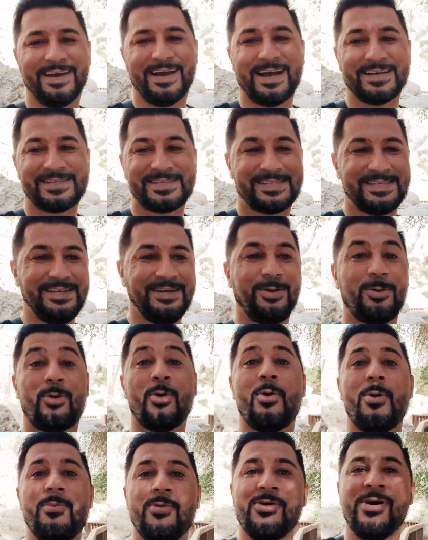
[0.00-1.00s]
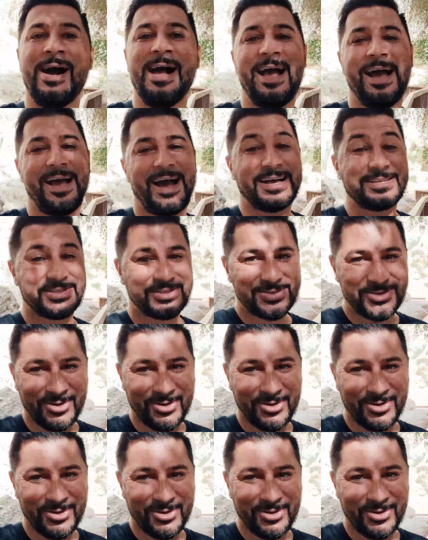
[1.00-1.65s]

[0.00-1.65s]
assim como as